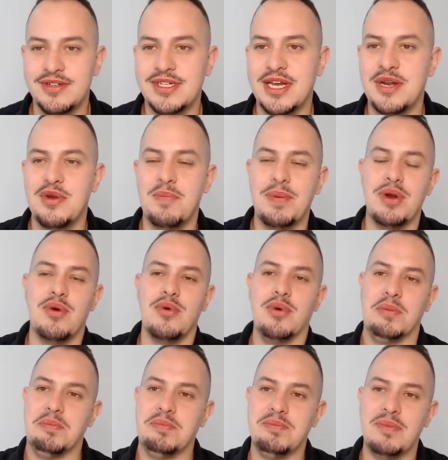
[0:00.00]
O sea, no,
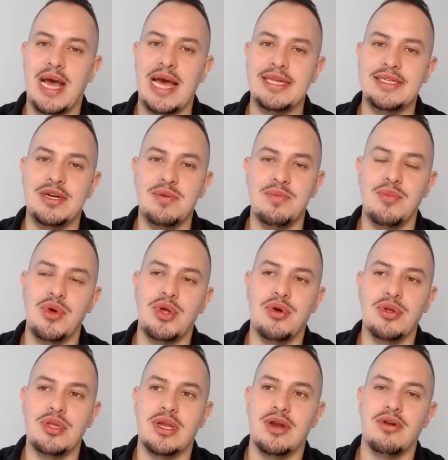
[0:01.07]
pero hacer un
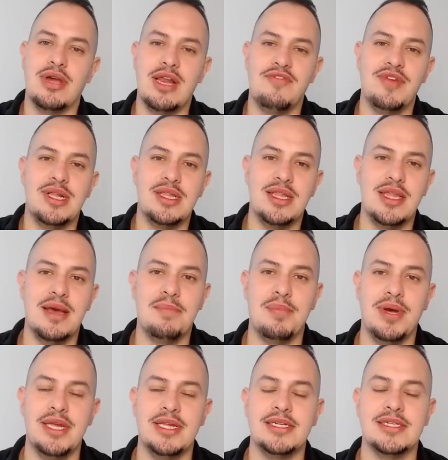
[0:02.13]
boicot creo que al final del día
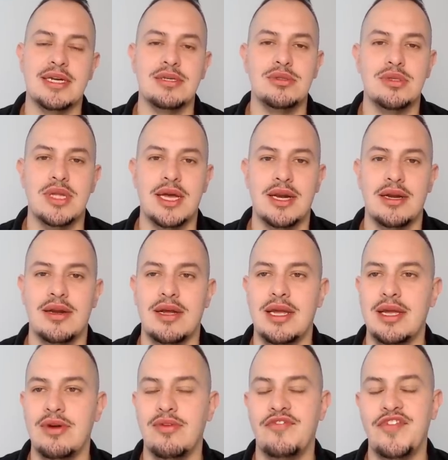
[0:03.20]
puede resultar
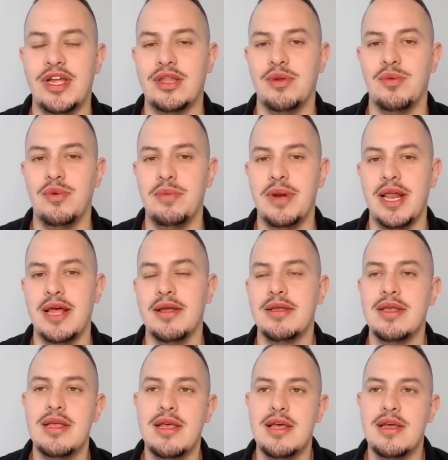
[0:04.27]
eh, efecto boomerang.
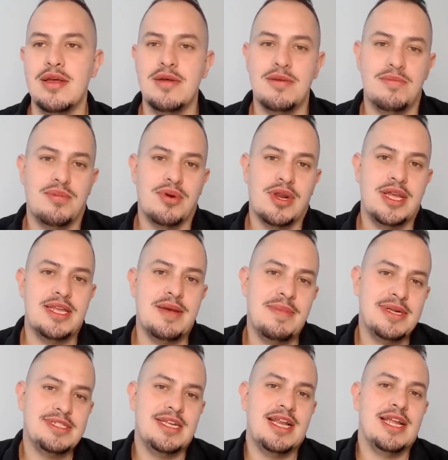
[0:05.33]
Porque
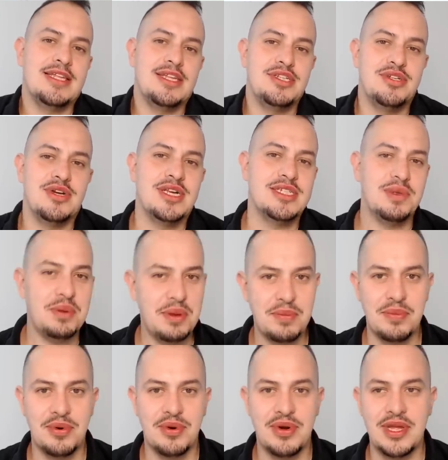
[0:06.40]
llamaste la atención a ese
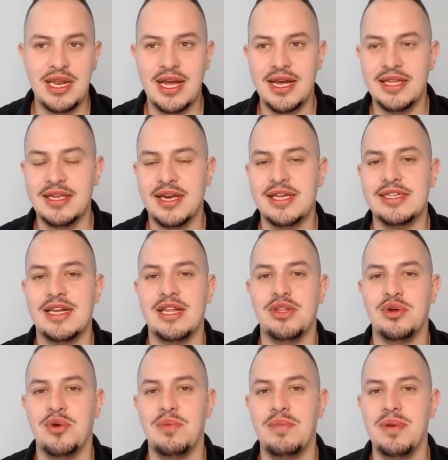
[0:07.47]
Bimbo y la gente que se le
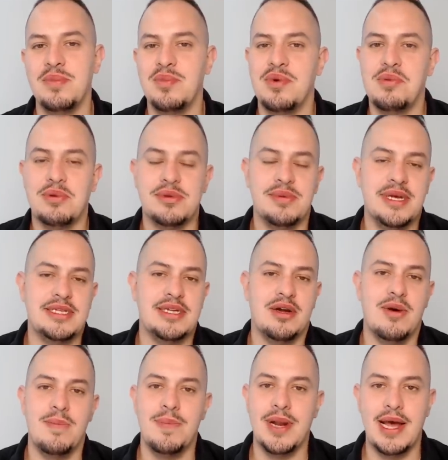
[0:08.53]
antojó un Bimbo, pues va y se
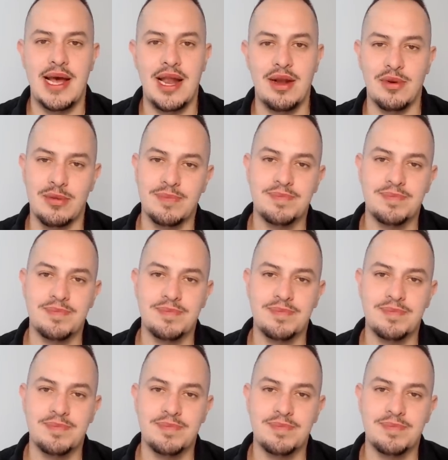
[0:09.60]
compra algo.